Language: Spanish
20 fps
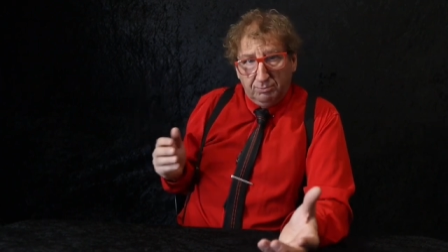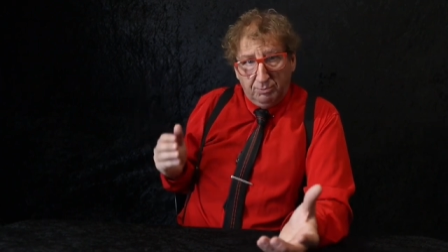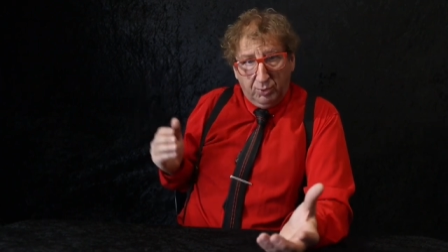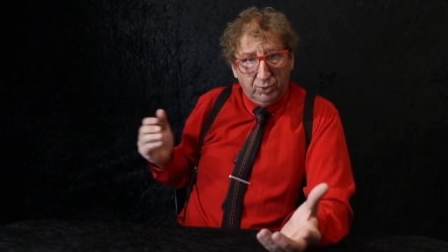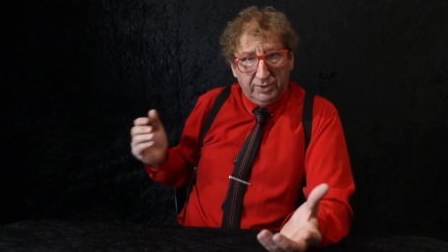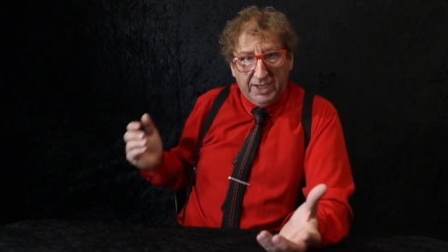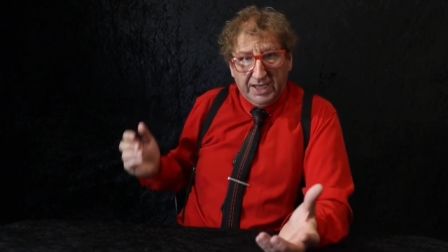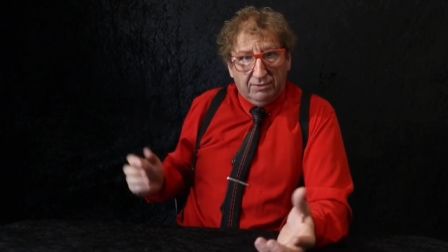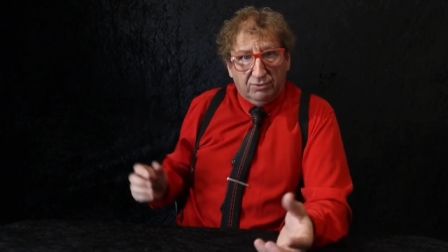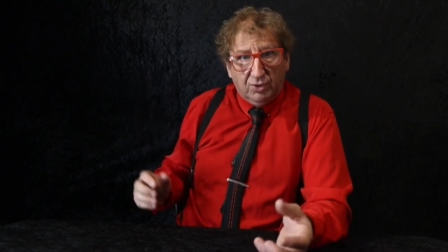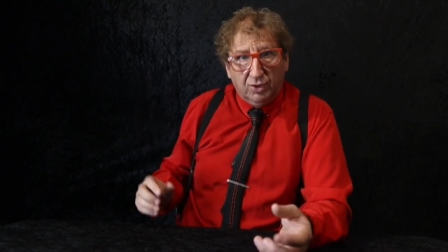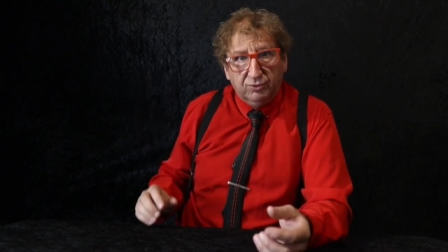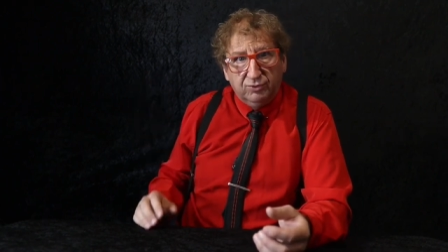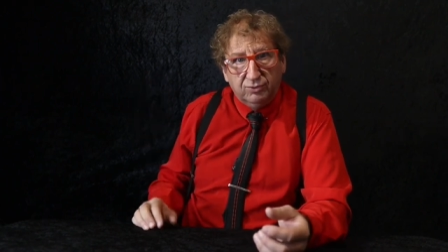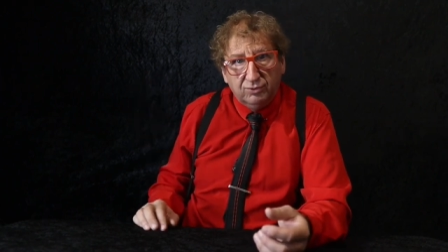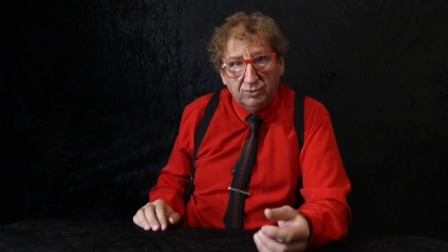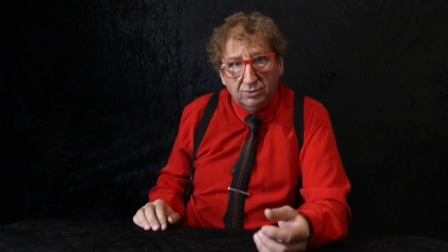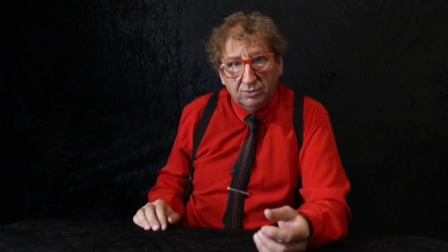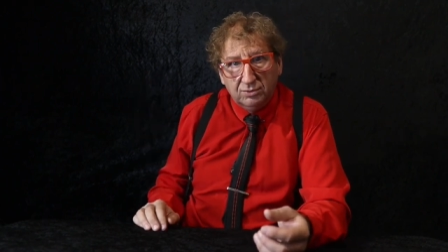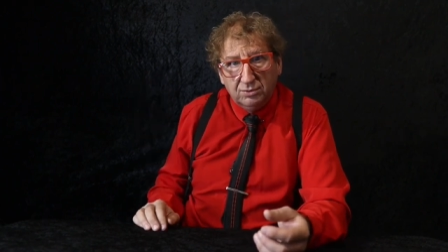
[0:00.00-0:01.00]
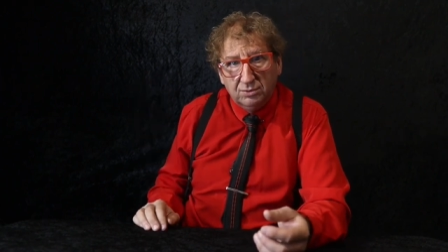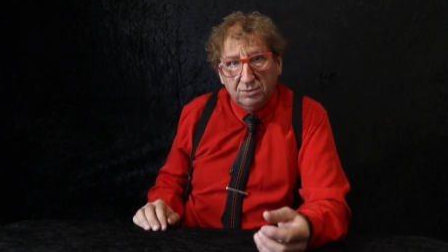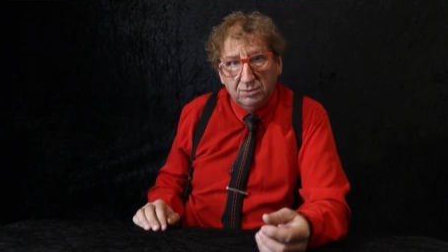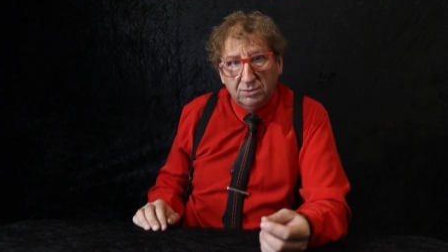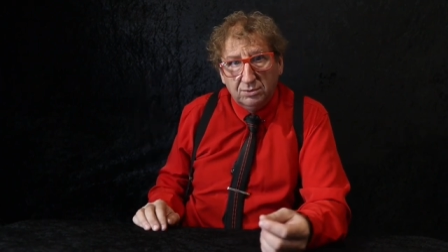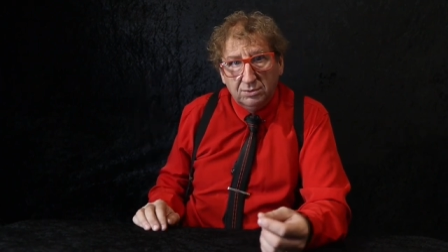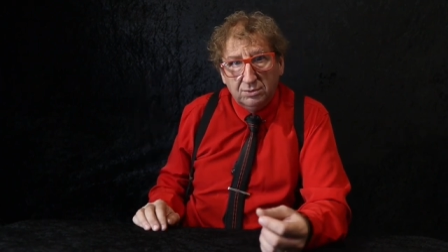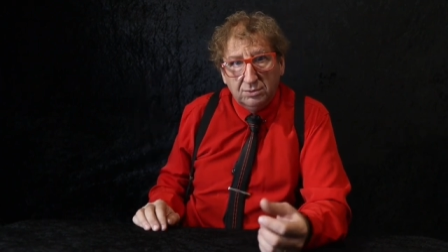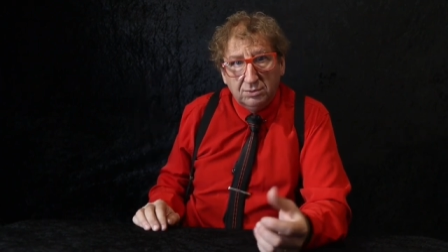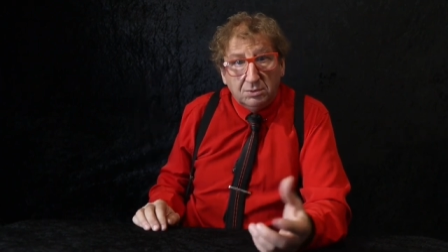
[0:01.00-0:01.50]
puntitos.
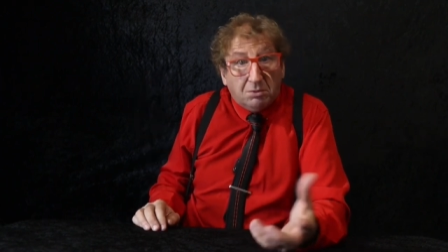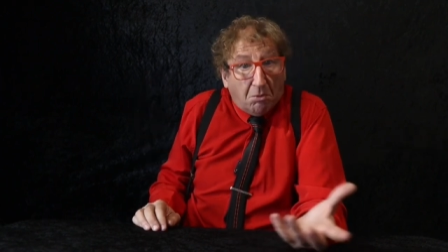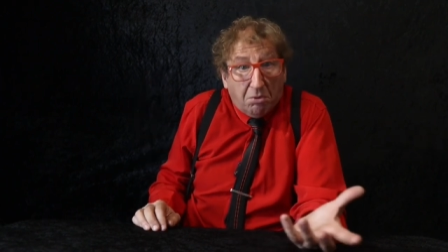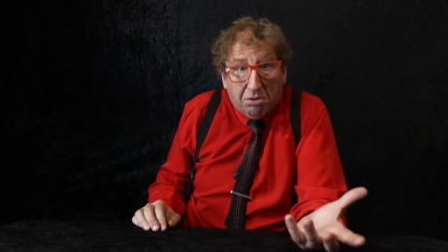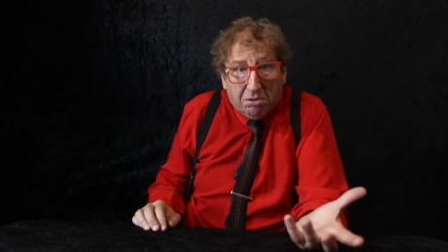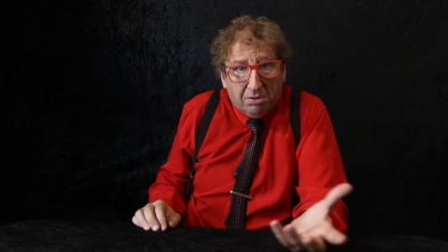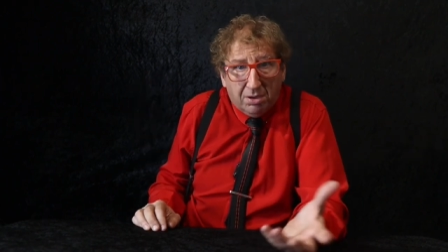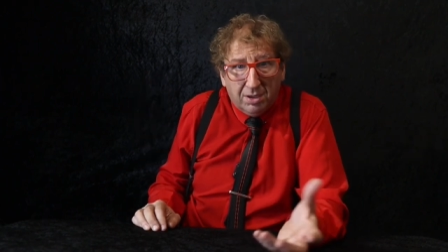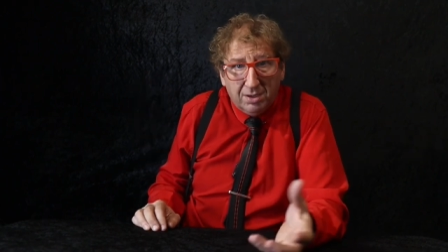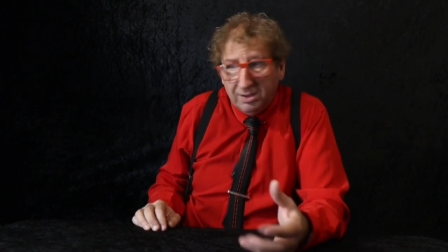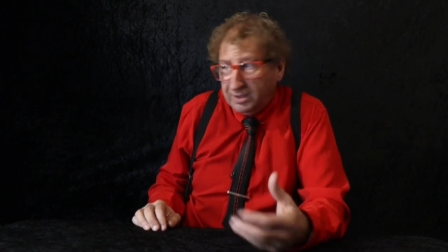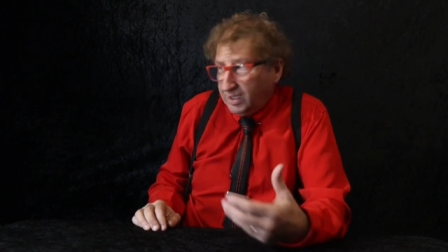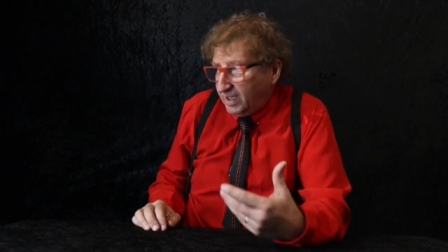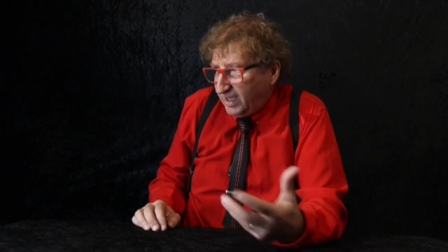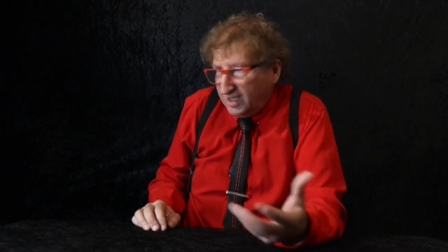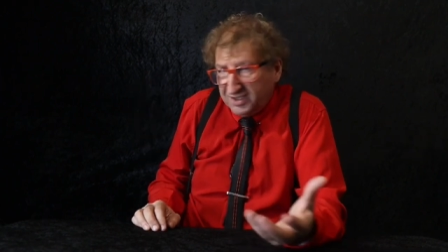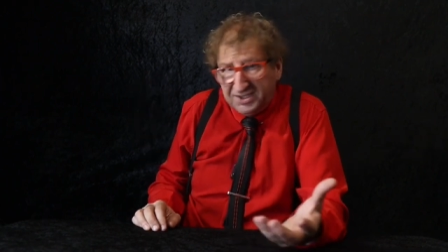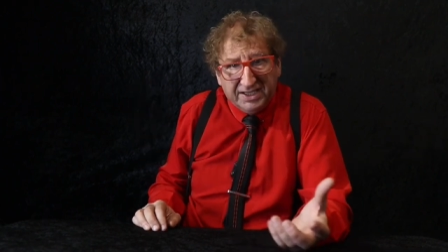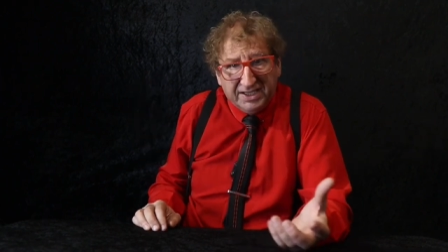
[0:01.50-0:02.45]
¿Y qué